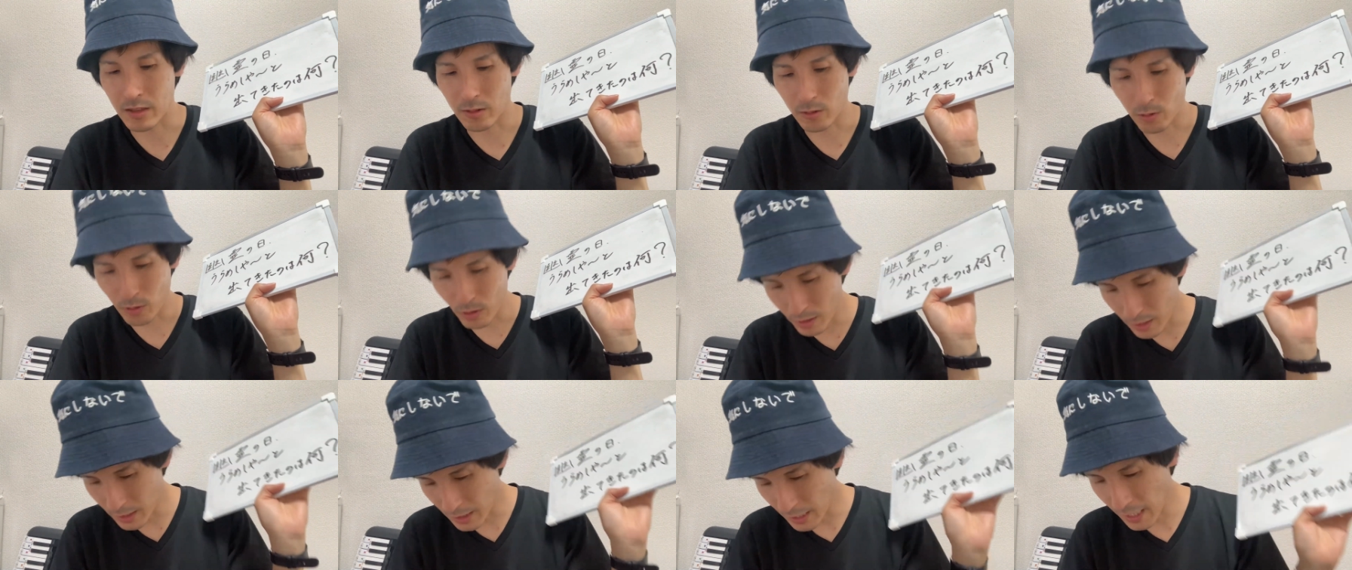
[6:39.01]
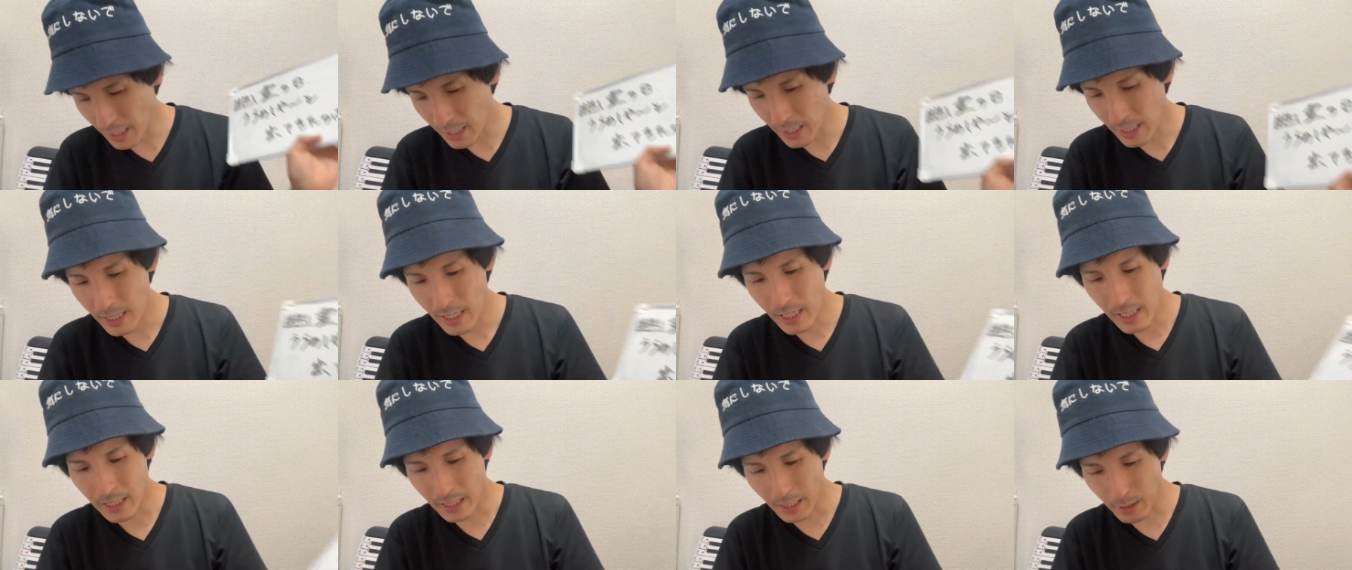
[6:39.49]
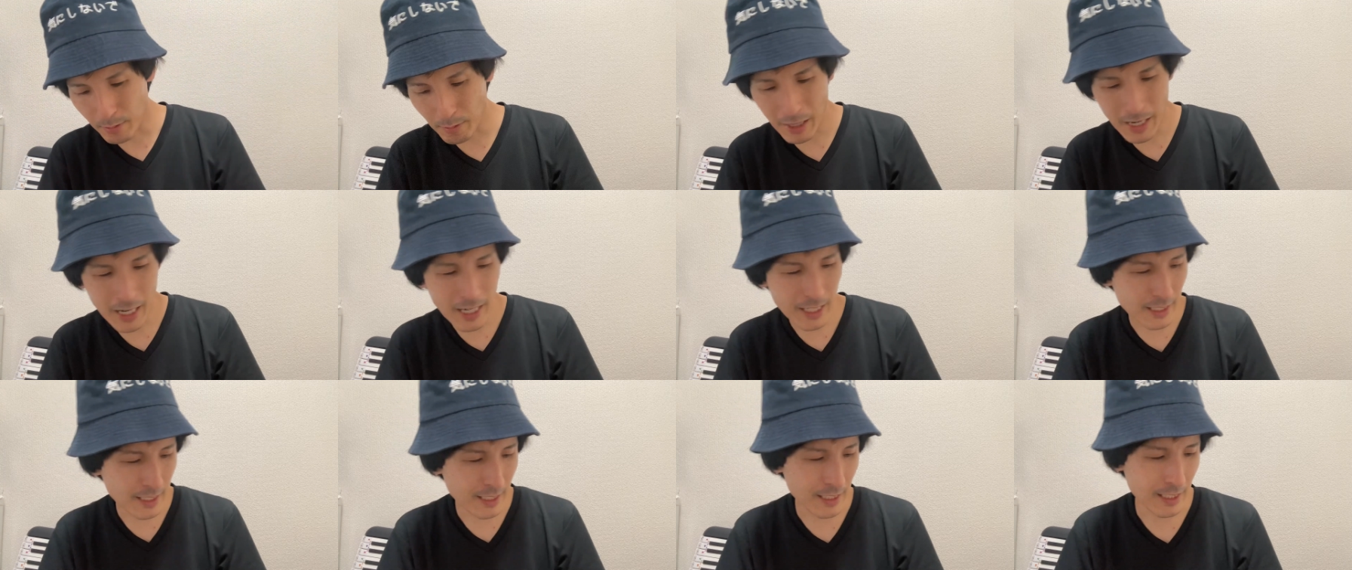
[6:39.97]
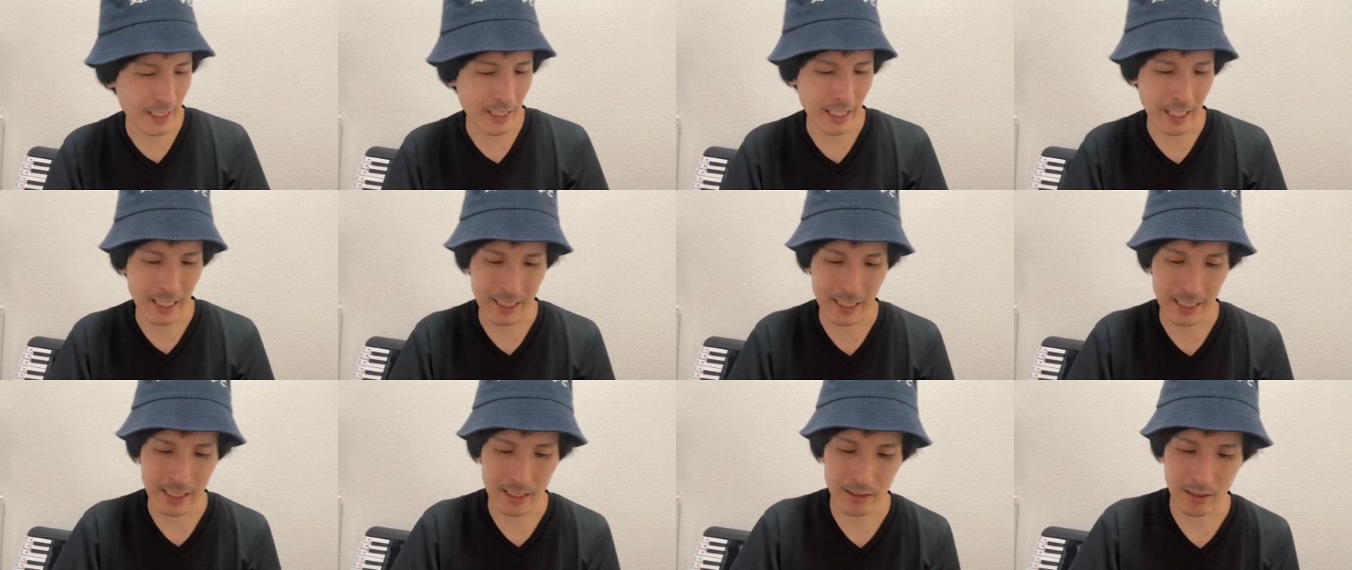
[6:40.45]
これはね、生配信な
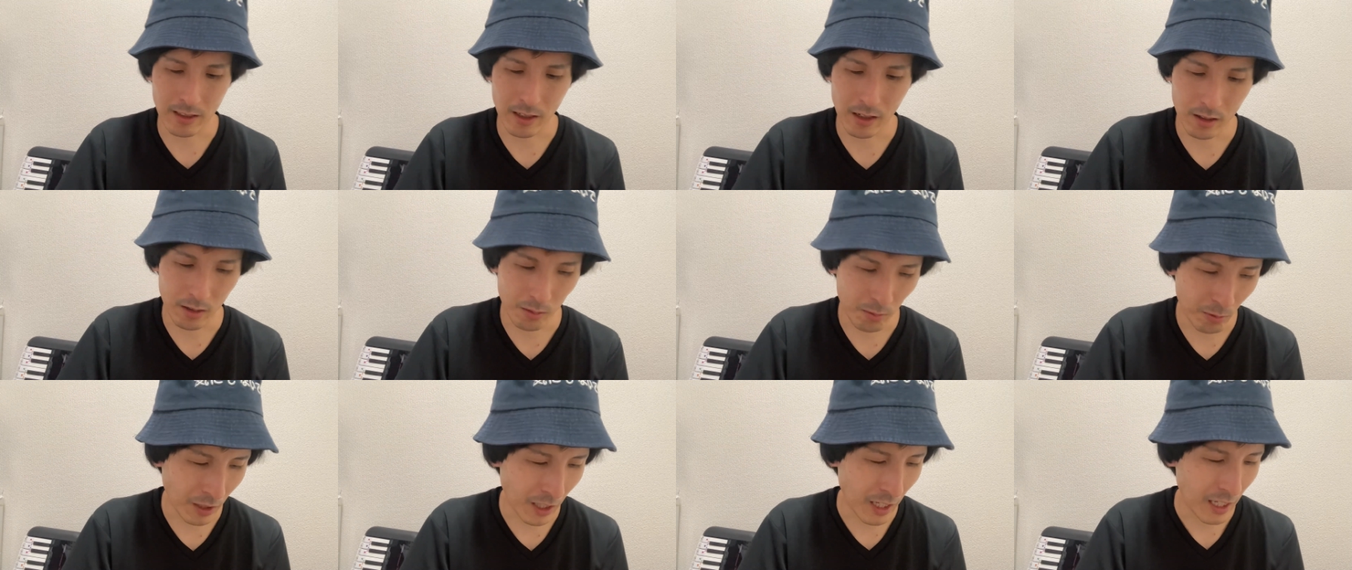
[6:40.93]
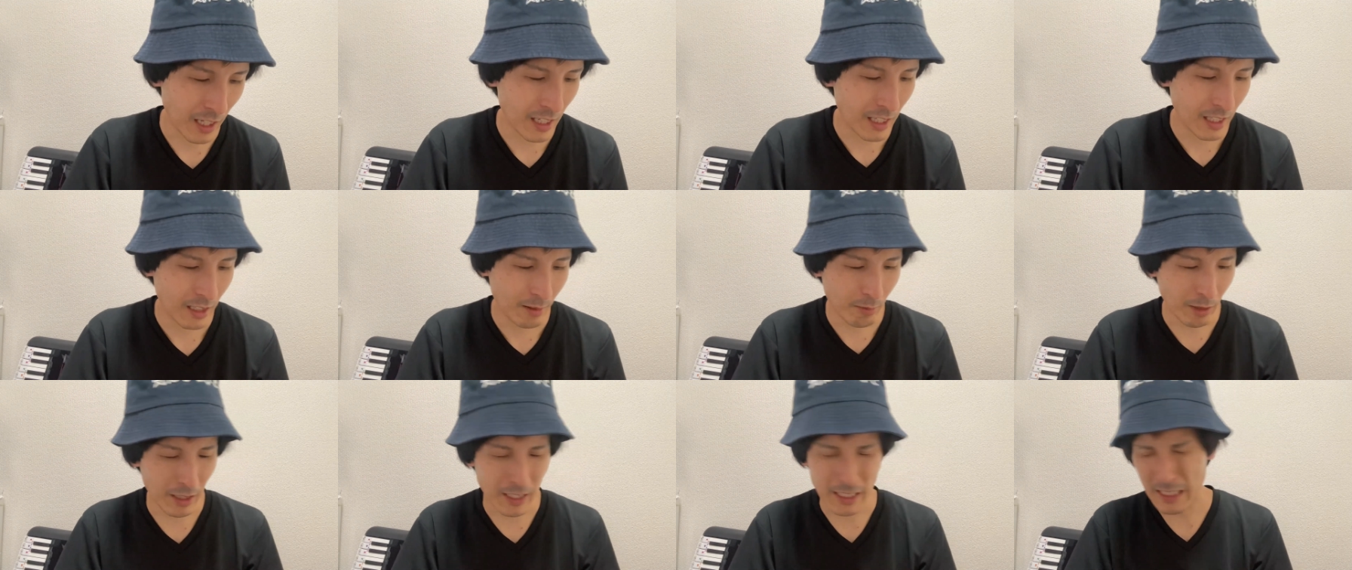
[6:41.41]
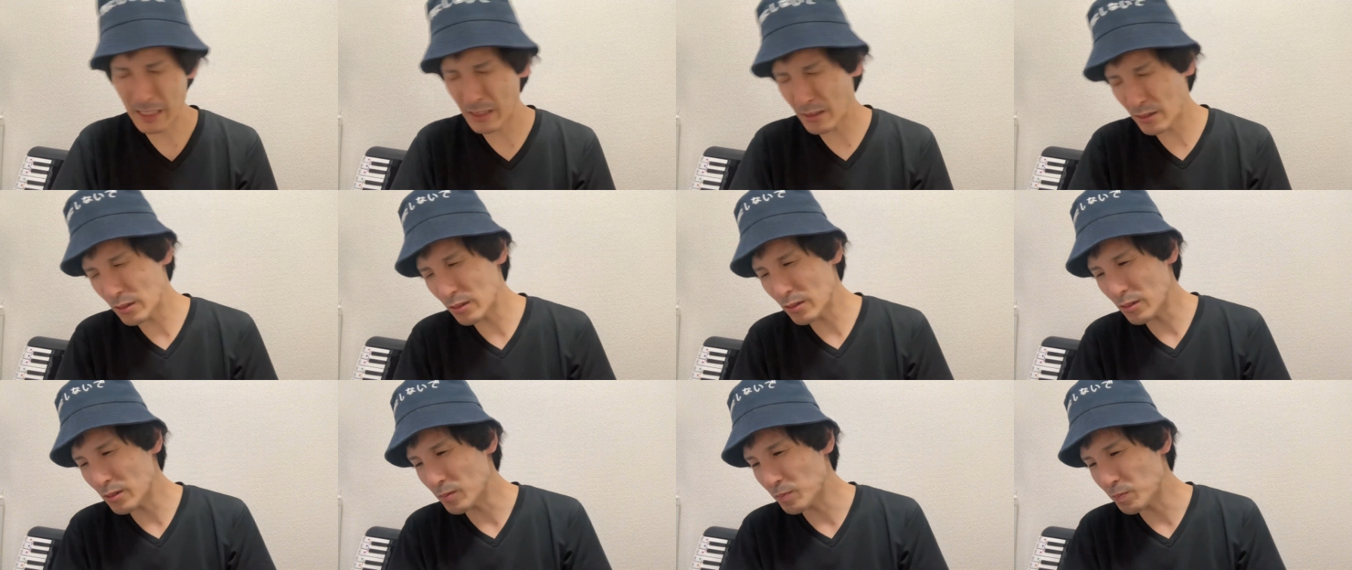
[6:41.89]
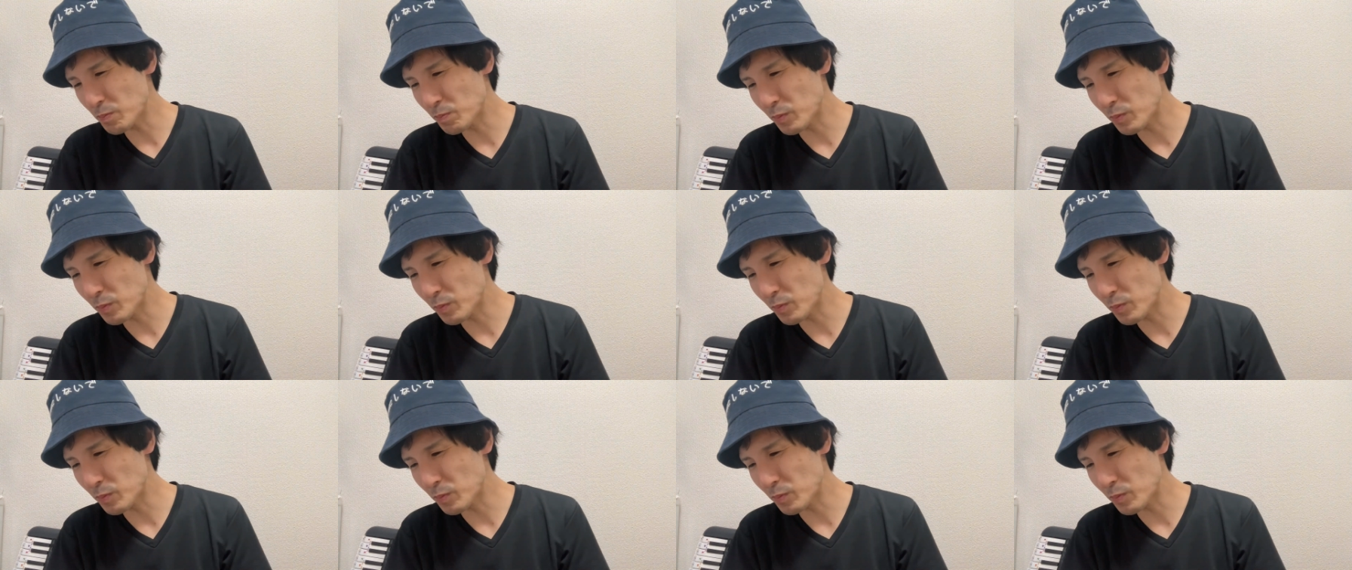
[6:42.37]
んですけれどもね、まあ、いつ